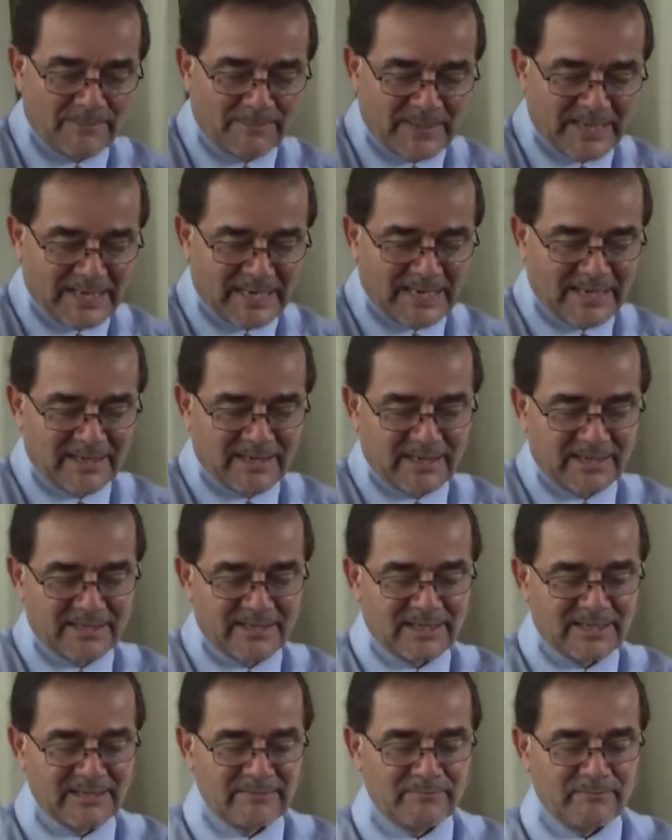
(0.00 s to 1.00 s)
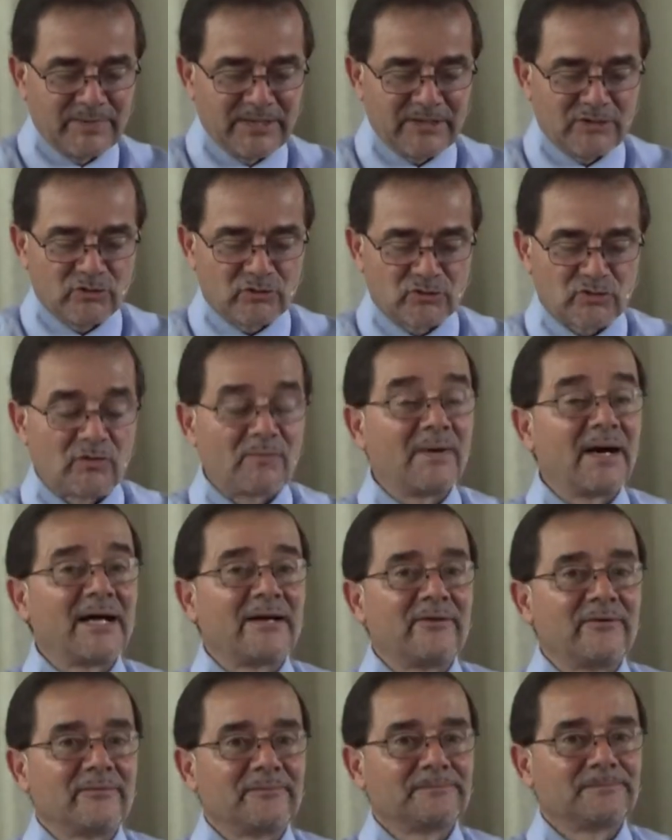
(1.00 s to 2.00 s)
pagana y al imperio
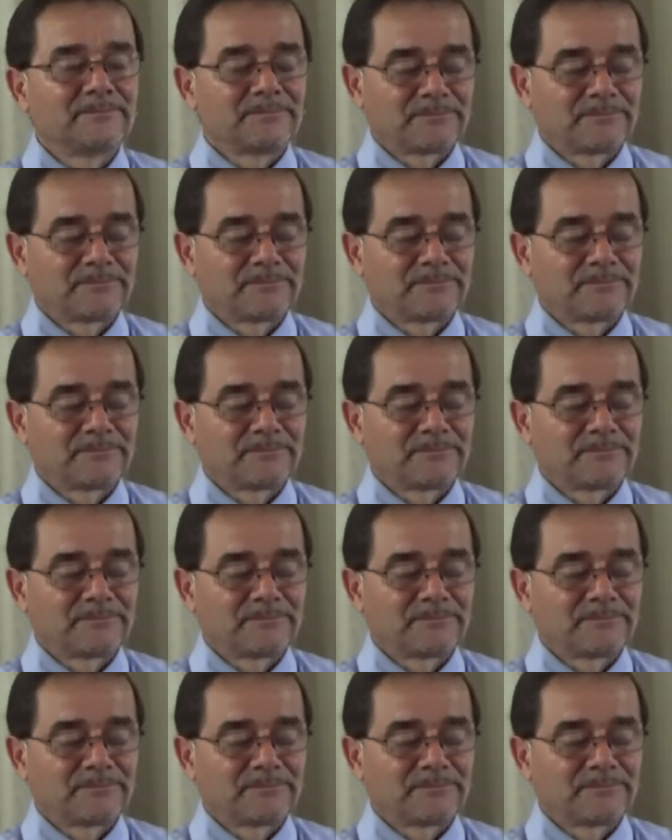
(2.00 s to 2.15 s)
romano,